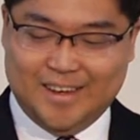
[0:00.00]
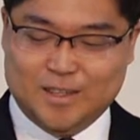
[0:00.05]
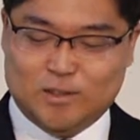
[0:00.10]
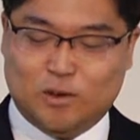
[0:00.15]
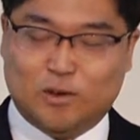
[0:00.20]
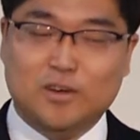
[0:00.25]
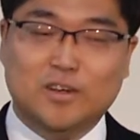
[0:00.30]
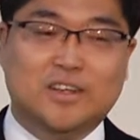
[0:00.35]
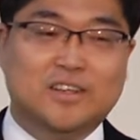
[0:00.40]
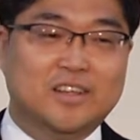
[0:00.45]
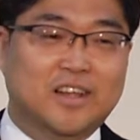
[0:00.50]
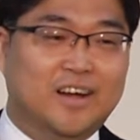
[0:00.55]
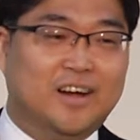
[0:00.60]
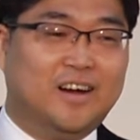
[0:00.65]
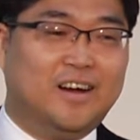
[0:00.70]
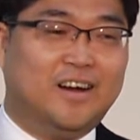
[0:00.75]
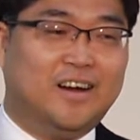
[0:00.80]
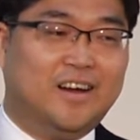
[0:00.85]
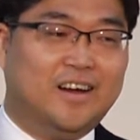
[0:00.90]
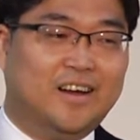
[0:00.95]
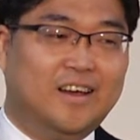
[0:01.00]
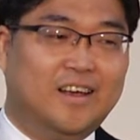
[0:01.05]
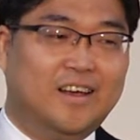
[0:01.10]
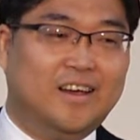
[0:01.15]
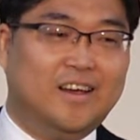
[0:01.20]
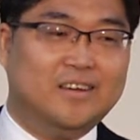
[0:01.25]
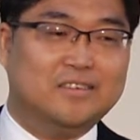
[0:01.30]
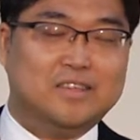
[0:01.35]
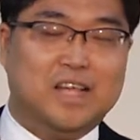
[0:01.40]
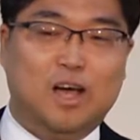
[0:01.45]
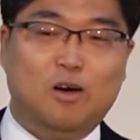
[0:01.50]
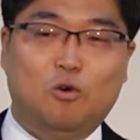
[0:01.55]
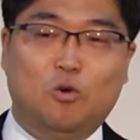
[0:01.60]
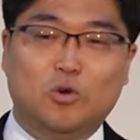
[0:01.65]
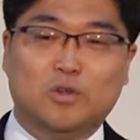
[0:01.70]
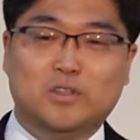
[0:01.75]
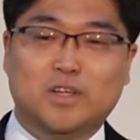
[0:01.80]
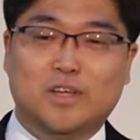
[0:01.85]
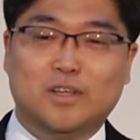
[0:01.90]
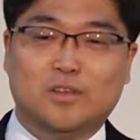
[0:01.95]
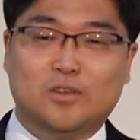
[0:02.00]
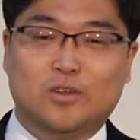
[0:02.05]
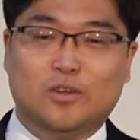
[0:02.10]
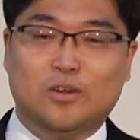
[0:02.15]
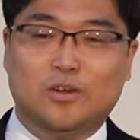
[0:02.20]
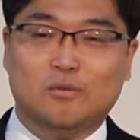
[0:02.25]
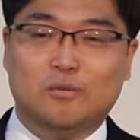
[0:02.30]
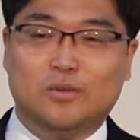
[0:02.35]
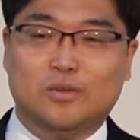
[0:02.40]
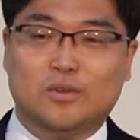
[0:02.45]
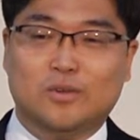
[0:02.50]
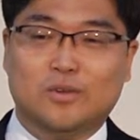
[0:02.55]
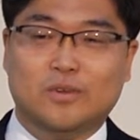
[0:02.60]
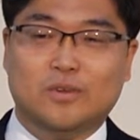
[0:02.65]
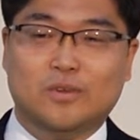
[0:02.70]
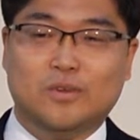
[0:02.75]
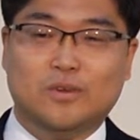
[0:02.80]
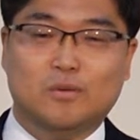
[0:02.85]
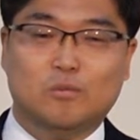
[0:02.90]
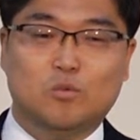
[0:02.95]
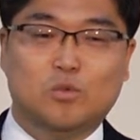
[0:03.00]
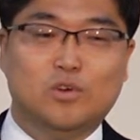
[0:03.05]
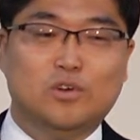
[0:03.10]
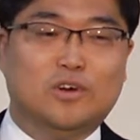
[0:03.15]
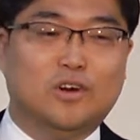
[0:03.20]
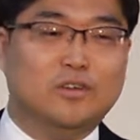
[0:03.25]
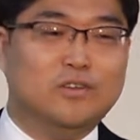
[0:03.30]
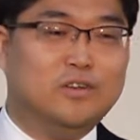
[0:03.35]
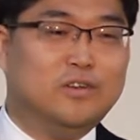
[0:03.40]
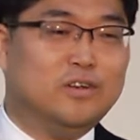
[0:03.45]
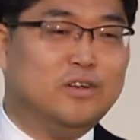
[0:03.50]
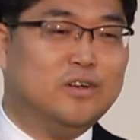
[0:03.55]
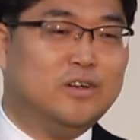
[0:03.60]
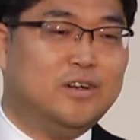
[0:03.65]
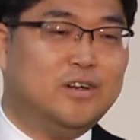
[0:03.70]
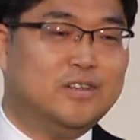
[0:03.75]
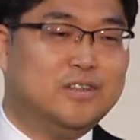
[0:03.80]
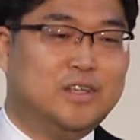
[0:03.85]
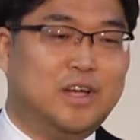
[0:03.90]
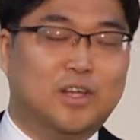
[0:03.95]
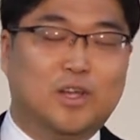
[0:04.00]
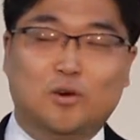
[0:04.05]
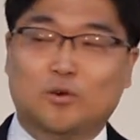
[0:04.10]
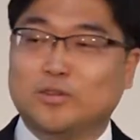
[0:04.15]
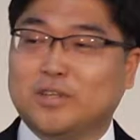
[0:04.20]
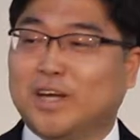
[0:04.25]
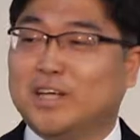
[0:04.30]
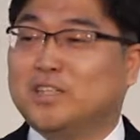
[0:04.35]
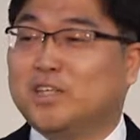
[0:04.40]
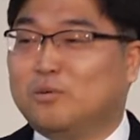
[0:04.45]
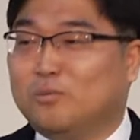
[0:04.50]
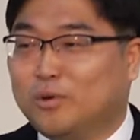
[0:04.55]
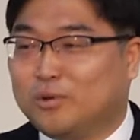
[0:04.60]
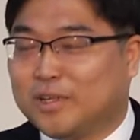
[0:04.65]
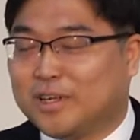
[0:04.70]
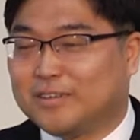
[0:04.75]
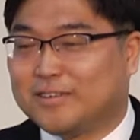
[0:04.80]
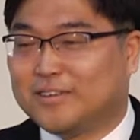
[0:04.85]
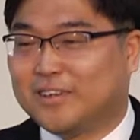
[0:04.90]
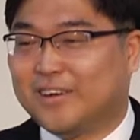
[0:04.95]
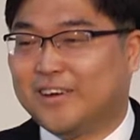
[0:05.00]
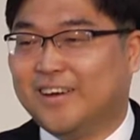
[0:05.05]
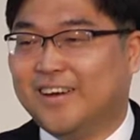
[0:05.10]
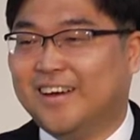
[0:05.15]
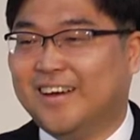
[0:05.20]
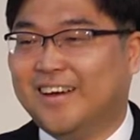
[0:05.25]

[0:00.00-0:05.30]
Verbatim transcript: 저는 그날 사고자 했던 물건들을 제대로 사질 못했어요.